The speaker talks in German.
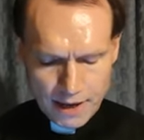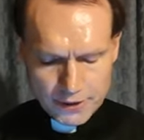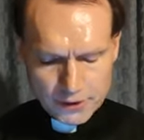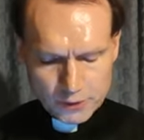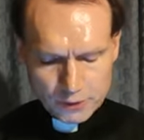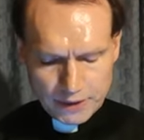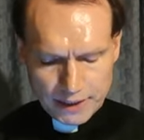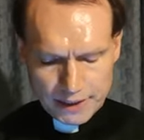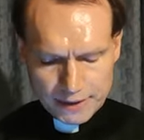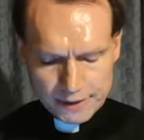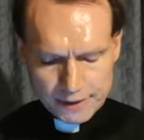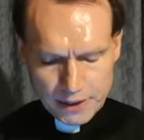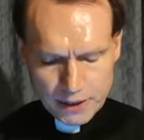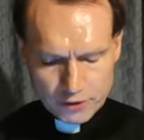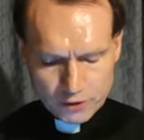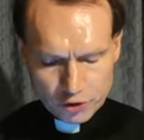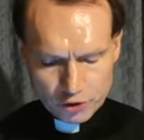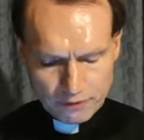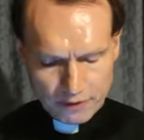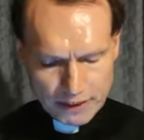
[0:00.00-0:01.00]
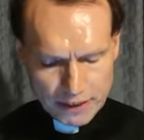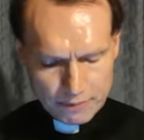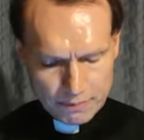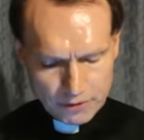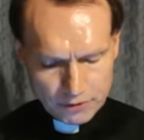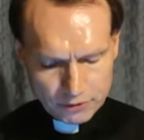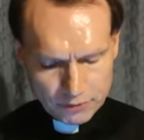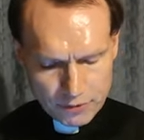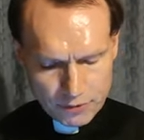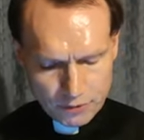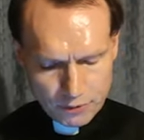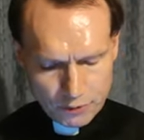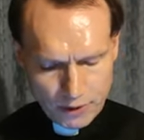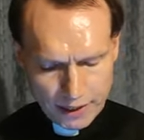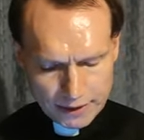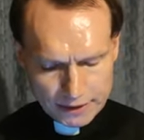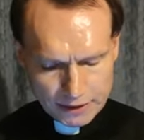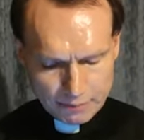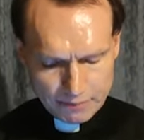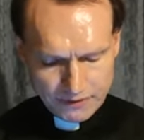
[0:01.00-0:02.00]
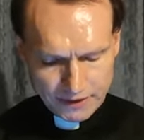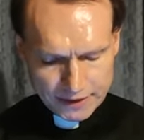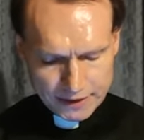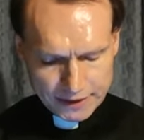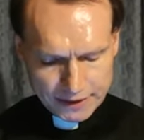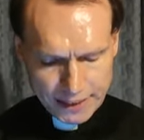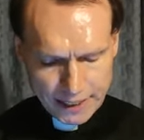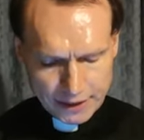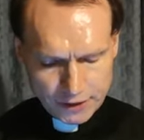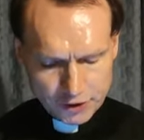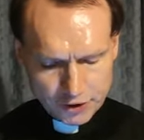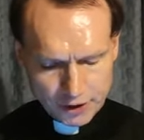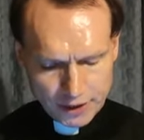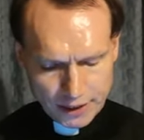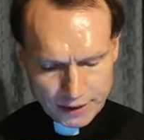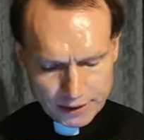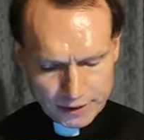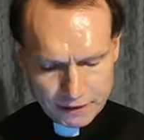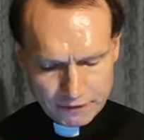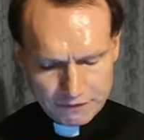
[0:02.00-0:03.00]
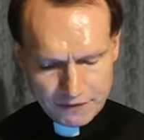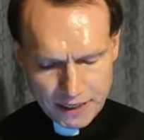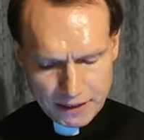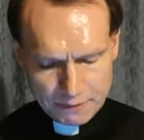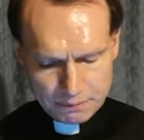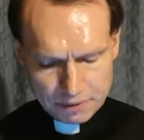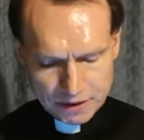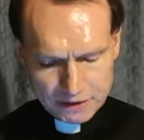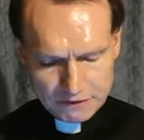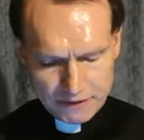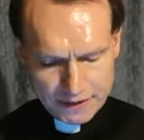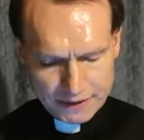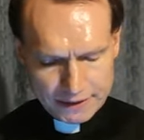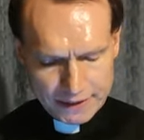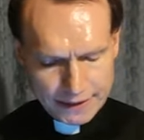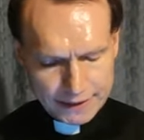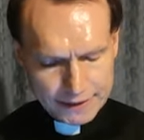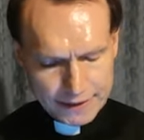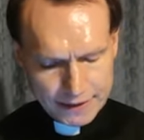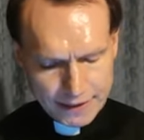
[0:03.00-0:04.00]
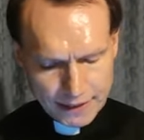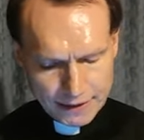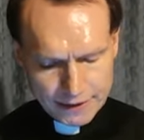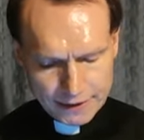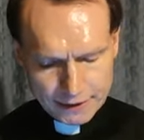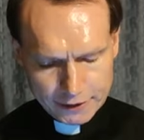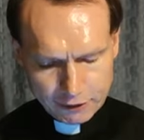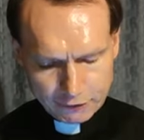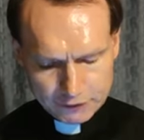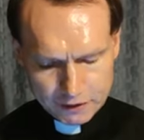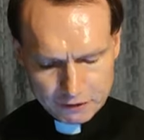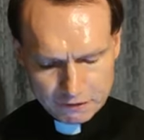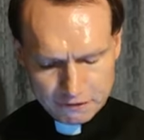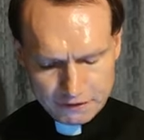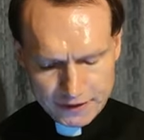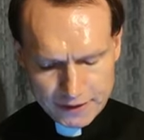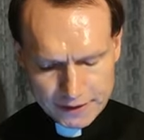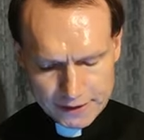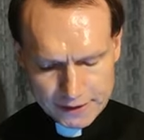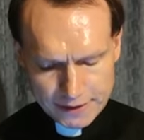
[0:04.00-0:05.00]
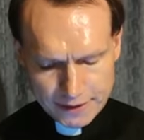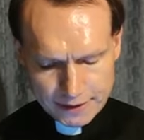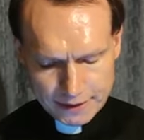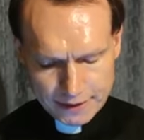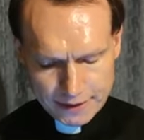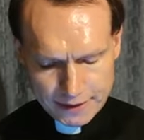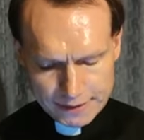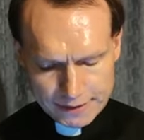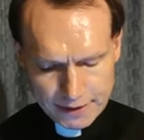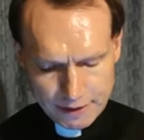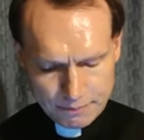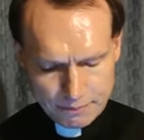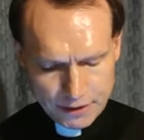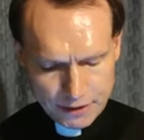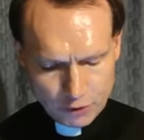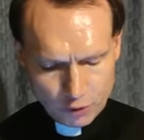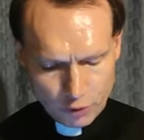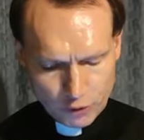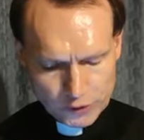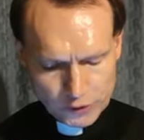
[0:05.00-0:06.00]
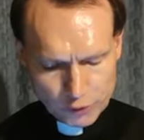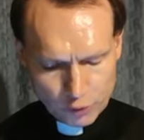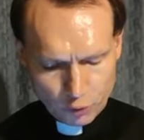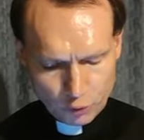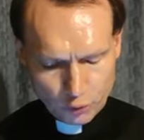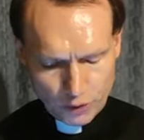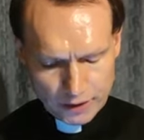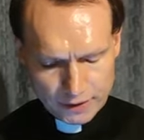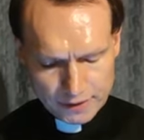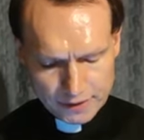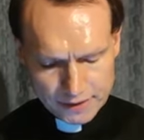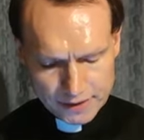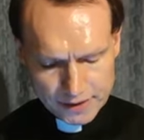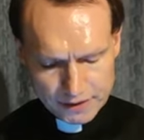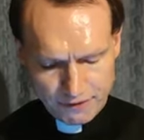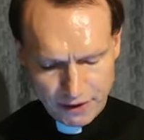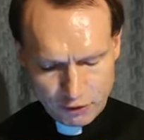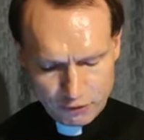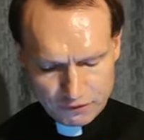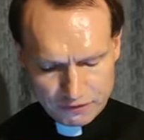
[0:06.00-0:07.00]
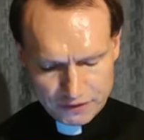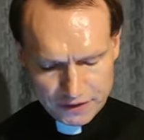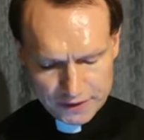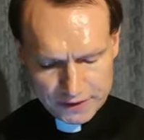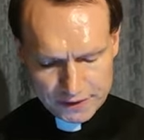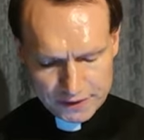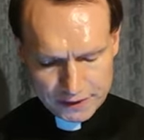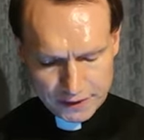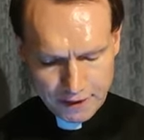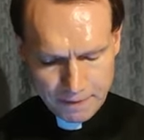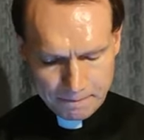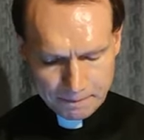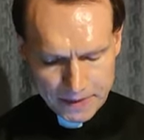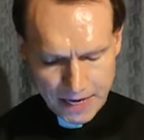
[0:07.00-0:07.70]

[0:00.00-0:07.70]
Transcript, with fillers: Zunächst, Giovanni Coco hat im Vatikanischen Archiv einen Brief entdeckt, datiert auf den 14. Dezember 1942.